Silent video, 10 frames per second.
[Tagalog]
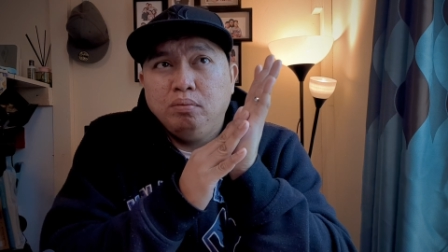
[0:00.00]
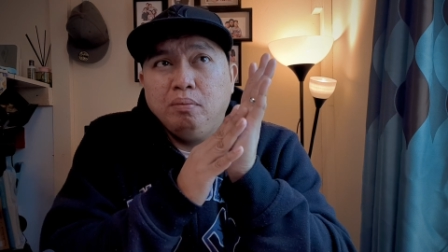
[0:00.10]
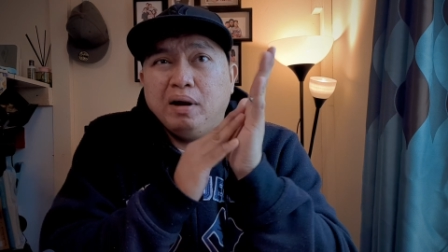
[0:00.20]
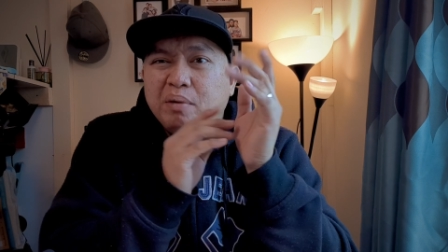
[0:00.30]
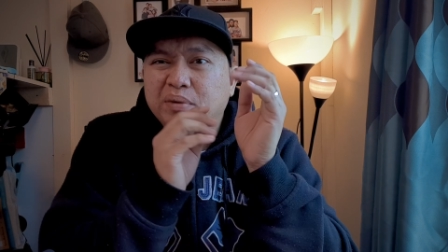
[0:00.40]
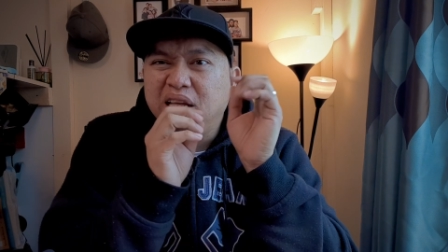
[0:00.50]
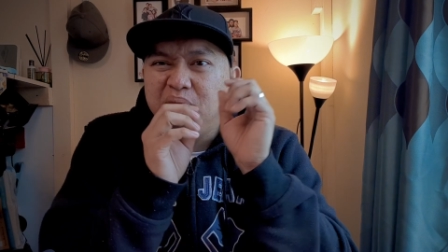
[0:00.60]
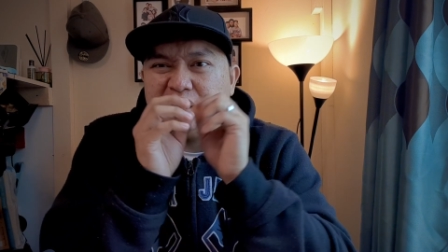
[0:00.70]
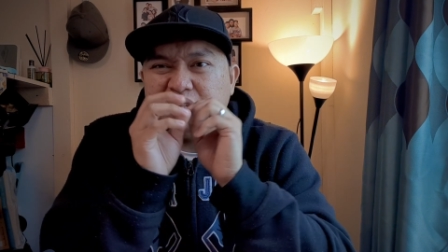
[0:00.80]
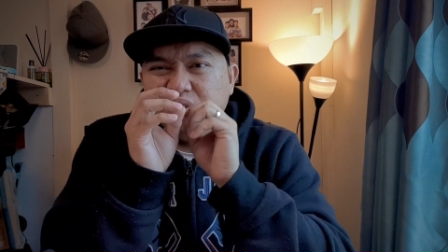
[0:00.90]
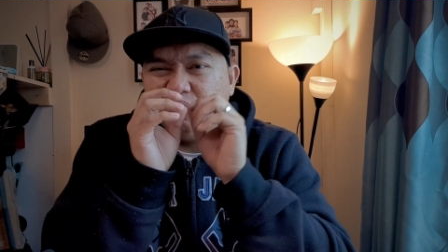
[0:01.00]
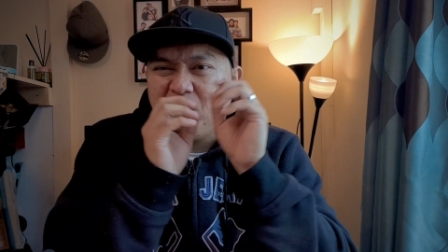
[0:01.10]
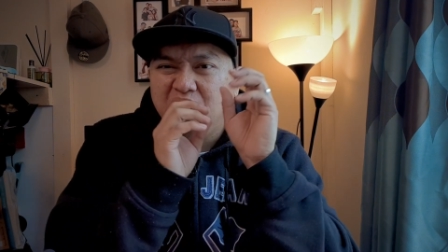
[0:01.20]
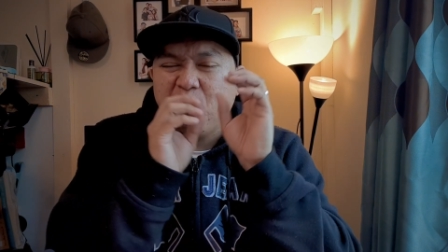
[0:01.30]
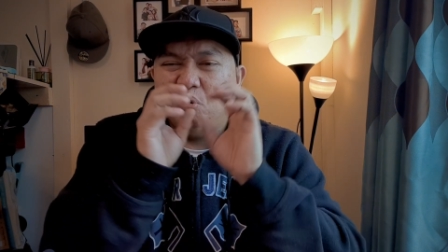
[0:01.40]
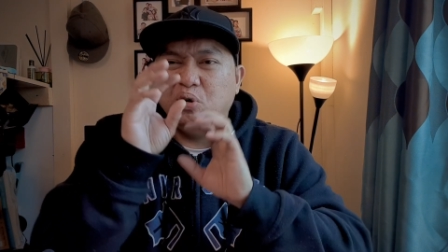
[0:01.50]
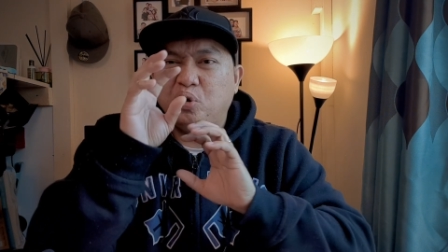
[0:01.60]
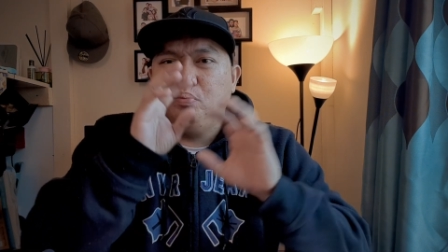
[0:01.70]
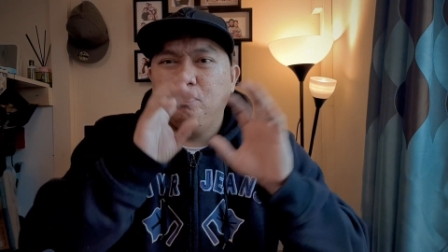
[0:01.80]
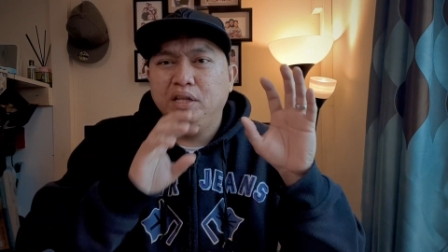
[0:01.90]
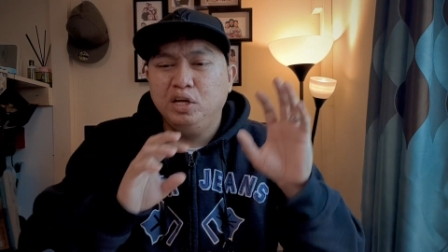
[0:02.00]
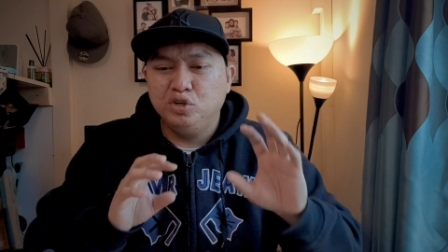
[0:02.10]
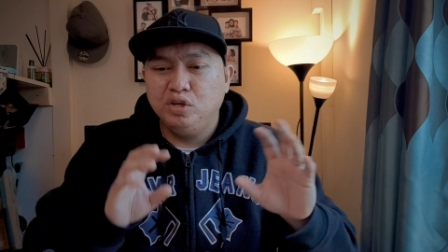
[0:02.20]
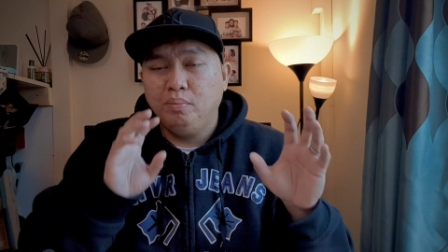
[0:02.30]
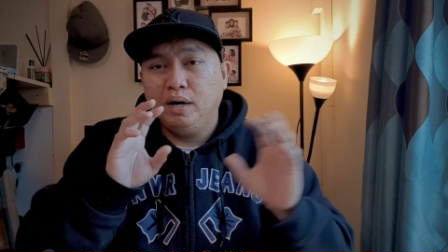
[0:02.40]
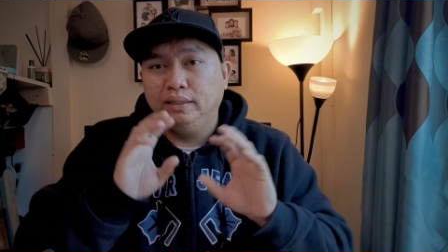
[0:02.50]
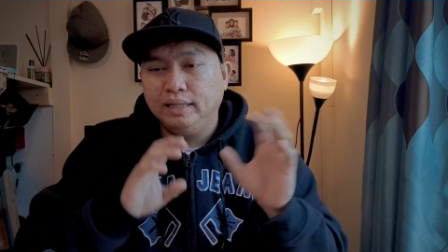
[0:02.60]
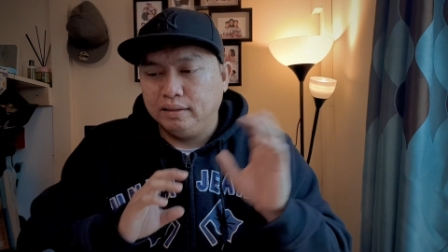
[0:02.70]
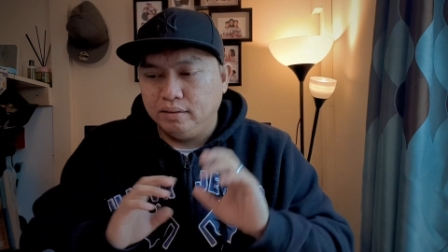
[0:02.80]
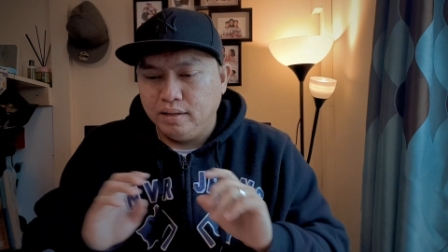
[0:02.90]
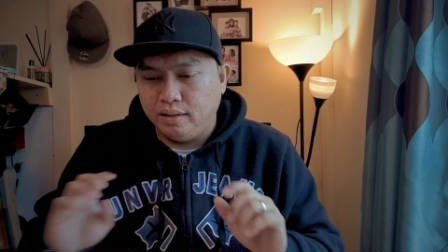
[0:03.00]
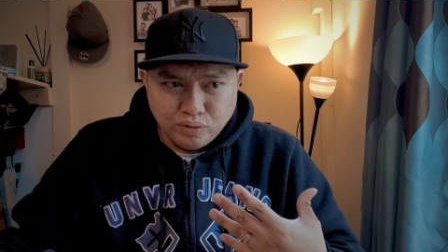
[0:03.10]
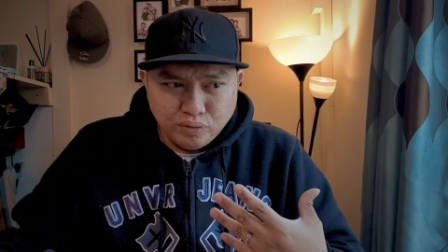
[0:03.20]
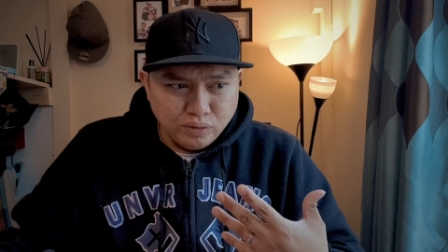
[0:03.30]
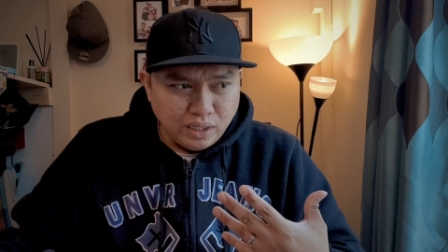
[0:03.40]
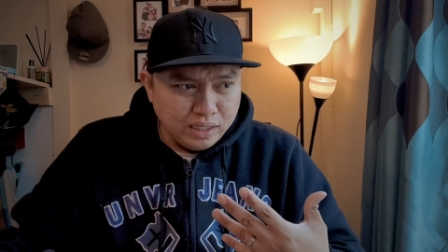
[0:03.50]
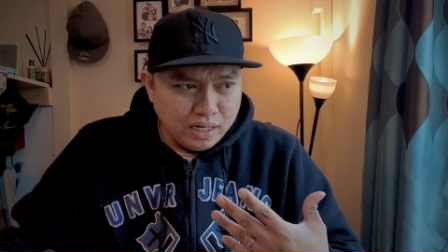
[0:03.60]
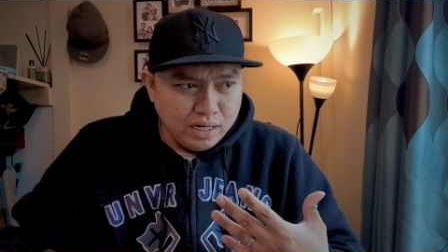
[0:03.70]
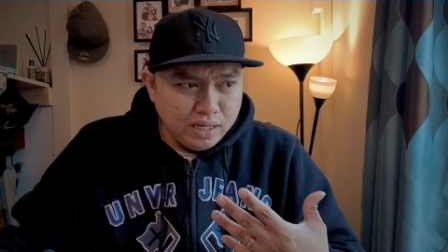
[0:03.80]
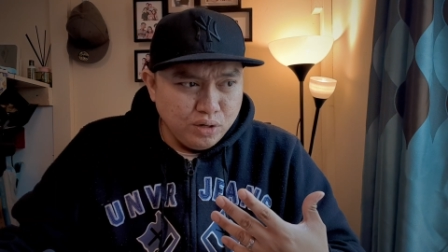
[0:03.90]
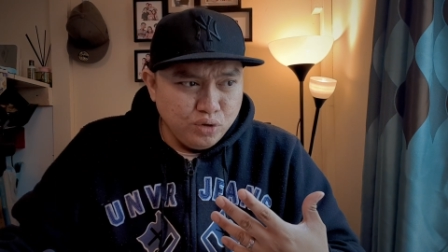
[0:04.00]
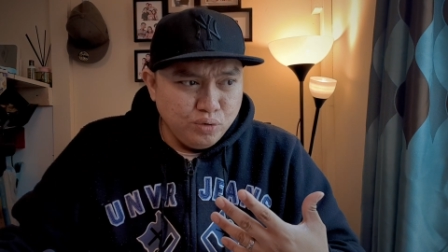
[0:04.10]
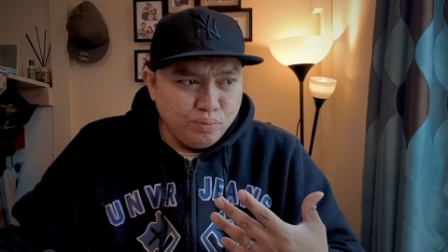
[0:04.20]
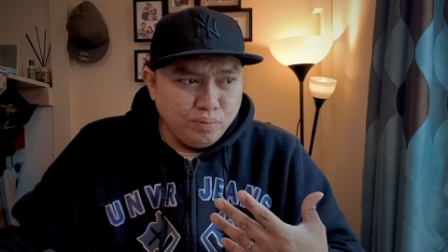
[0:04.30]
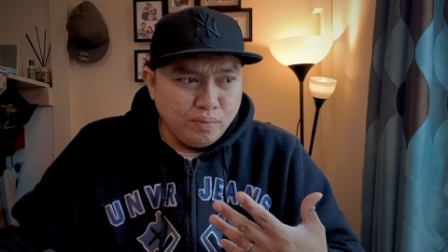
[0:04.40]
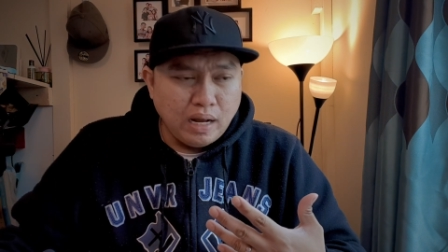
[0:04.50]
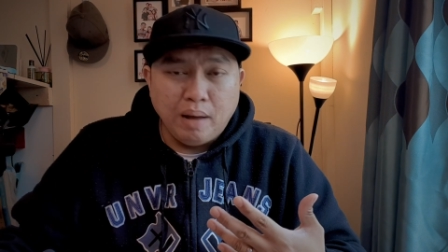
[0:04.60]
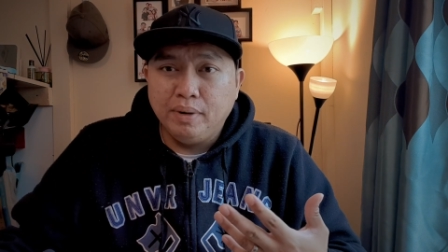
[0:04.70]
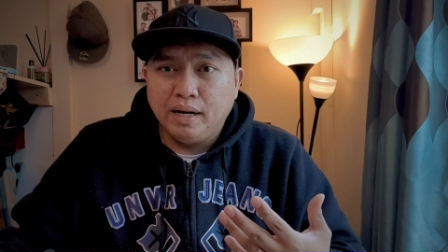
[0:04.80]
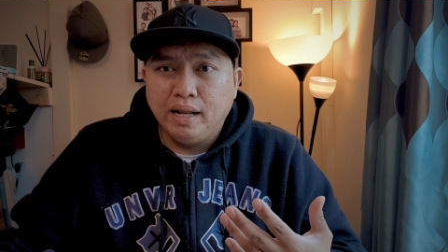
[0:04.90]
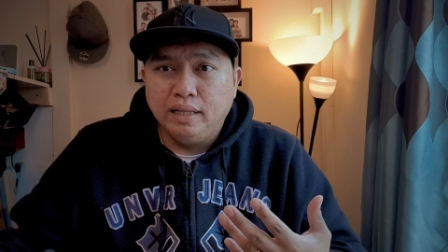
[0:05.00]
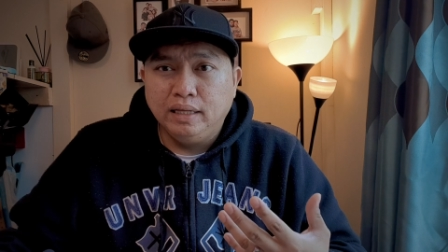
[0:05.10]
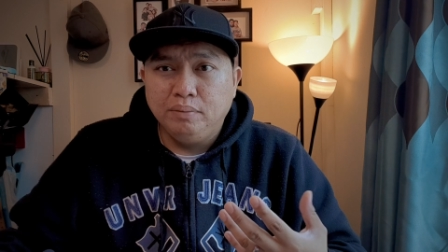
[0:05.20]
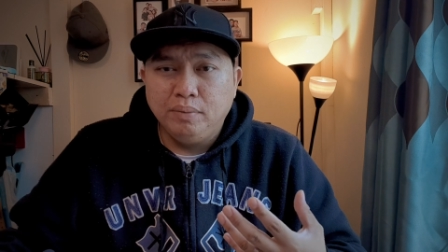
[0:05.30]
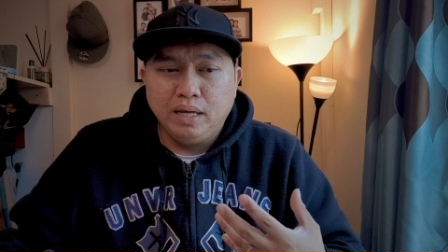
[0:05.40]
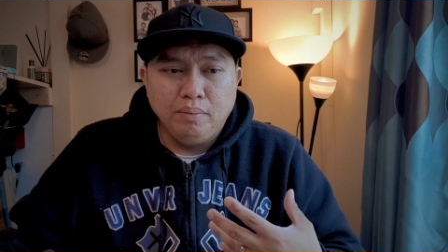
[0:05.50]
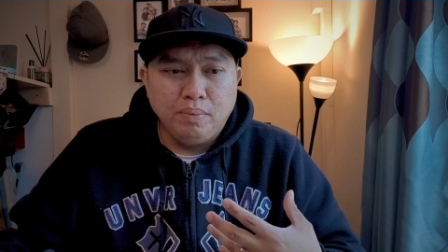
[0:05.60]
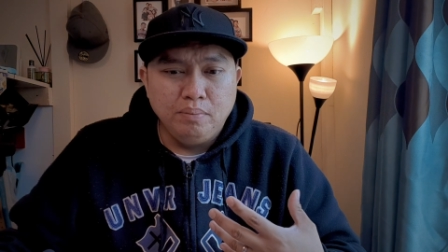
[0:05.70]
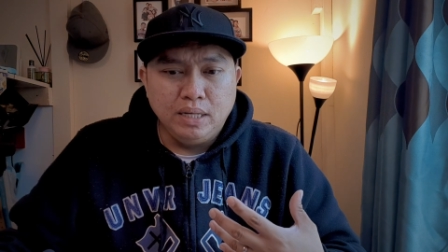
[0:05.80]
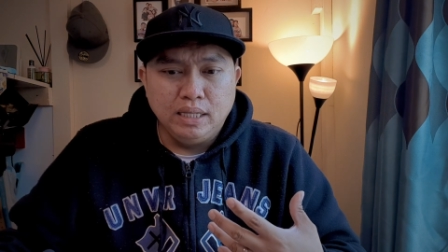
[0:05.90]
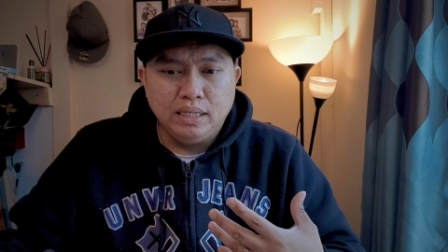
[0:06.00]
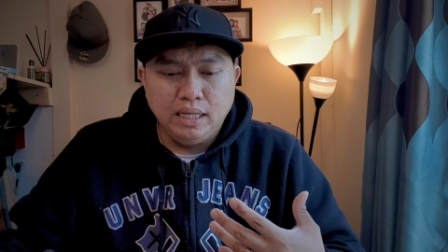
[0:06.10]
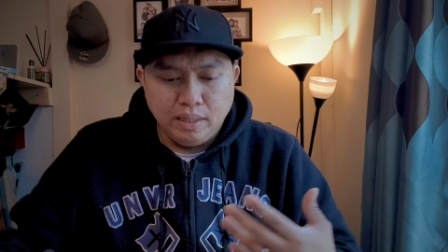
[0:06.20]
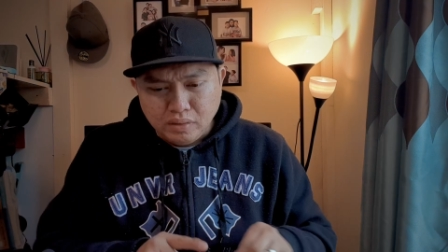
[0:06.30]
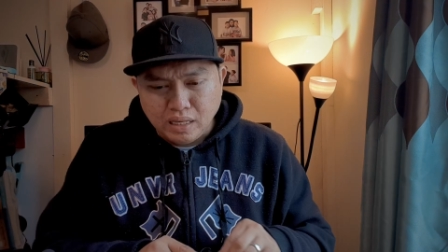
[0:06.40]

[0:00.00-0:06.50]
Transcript: marami na basta yung mga color combination niya, mga dot dot technically ganun yung camera natin may capability